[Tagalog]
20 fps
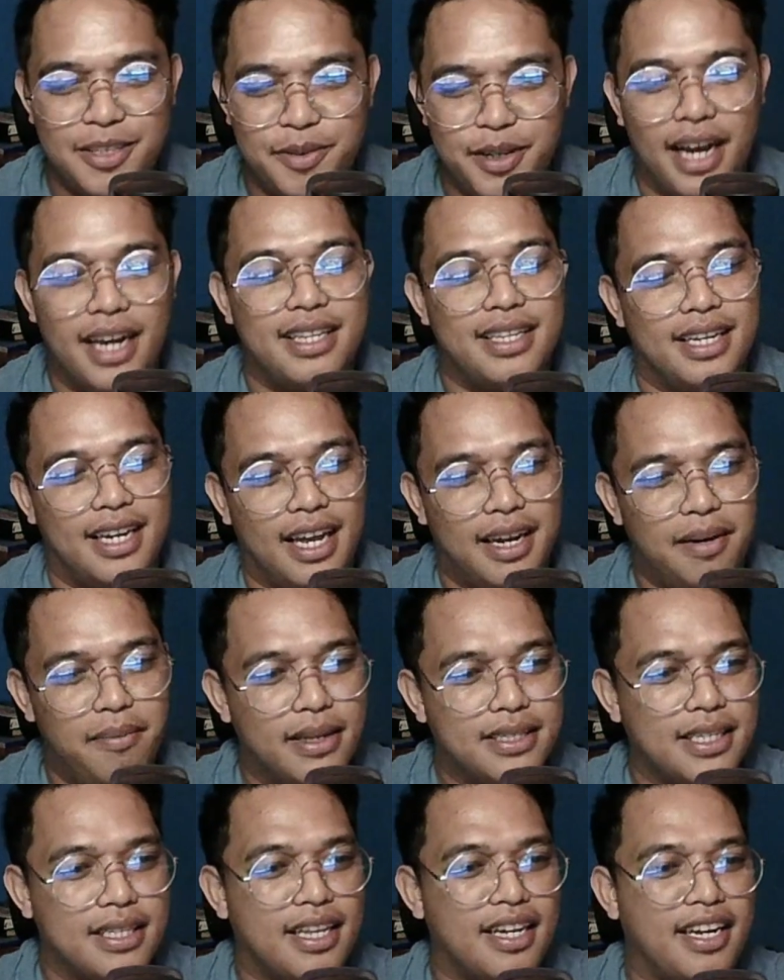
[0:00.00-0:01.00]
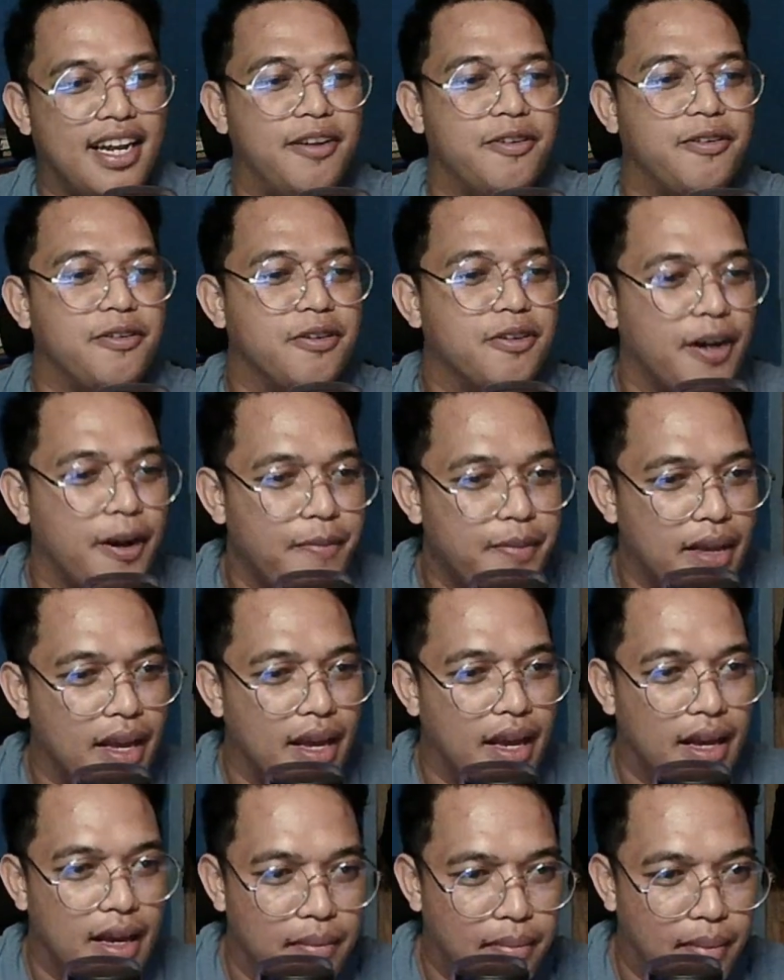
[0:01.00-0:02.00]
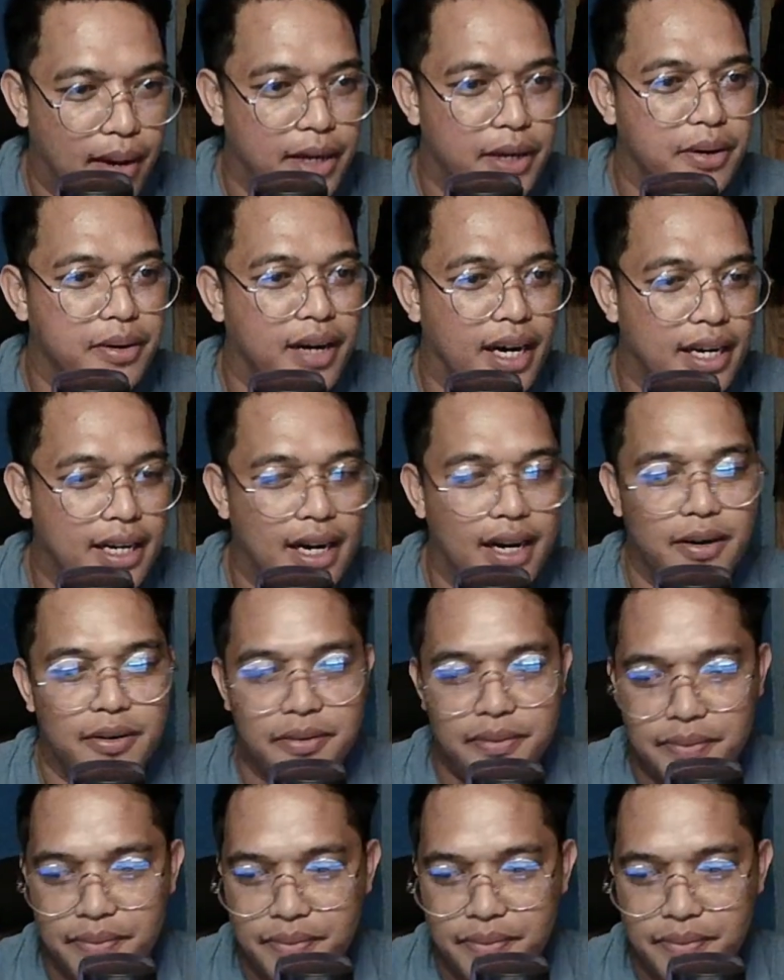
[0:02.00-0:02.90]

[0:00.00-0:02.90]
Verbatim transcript: so mana, God bless sa tanan og mayong adlaw.